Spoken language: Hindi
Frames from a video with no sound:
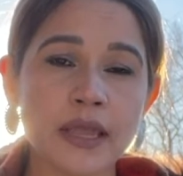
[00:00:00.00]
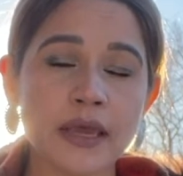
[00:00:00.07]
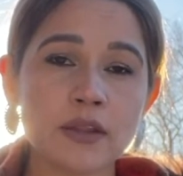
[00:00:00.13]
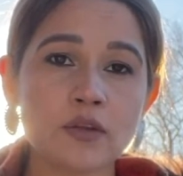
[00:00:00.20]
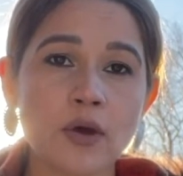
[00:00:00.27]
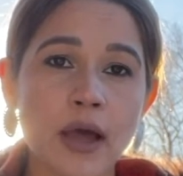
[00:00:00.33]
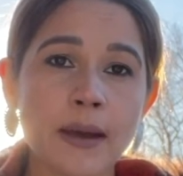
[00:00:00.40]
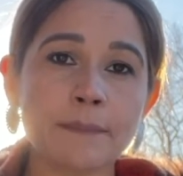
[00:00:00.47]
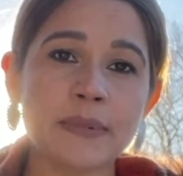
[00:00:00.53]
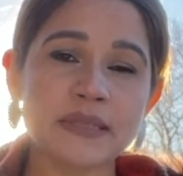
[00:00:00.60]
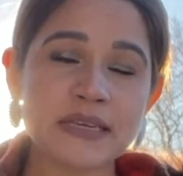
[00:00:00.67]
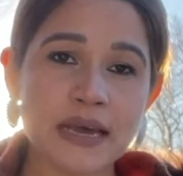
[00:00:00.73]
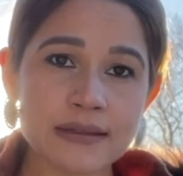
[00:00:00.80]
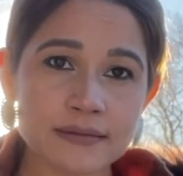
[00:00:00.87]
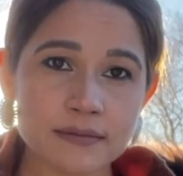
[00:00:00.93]
है तो आप
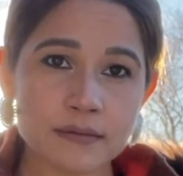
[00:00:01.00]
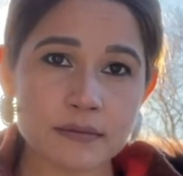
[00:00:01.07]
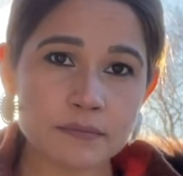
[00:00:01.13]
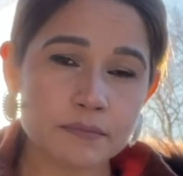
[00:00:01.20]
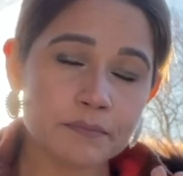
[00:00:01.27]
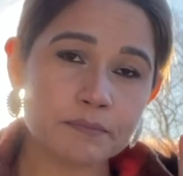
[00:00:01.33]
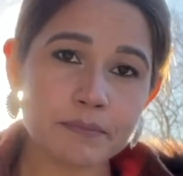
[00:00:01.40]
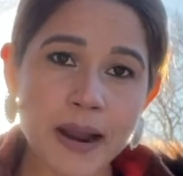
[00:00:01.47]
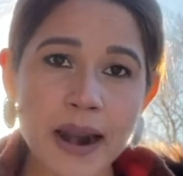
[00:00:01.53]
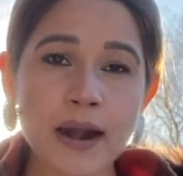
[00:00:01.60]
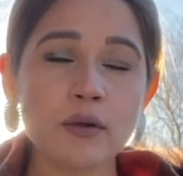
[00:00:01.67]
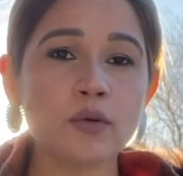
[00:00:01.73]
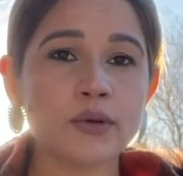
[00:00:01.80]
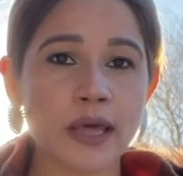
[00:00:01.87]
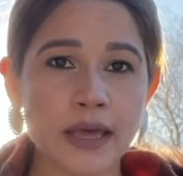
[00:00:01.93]
पचास
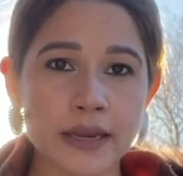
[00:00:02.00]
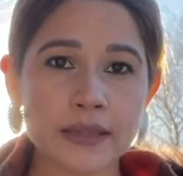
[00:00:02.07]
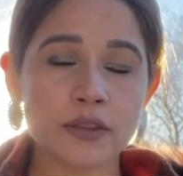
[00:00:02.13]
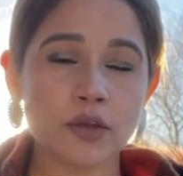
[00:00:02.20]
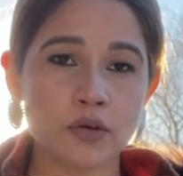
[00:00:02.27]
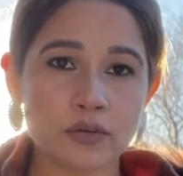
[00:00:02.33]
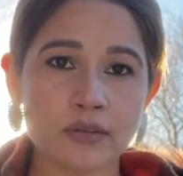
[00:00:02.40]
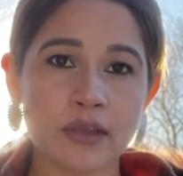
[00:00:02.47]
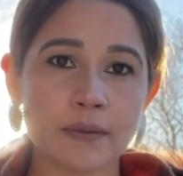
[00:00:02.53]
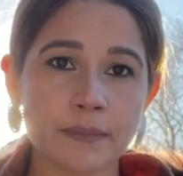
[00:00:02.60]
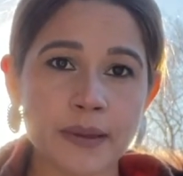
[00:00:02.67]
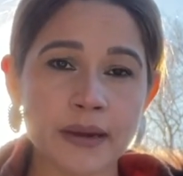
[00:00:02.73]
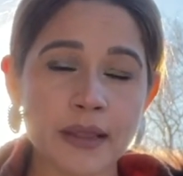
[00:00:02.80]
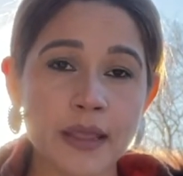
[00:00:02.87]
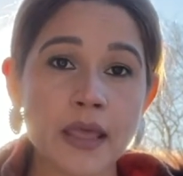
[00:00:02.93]
पहाड़ उठा लेते हो सर
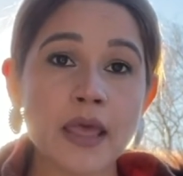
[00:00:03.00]
पर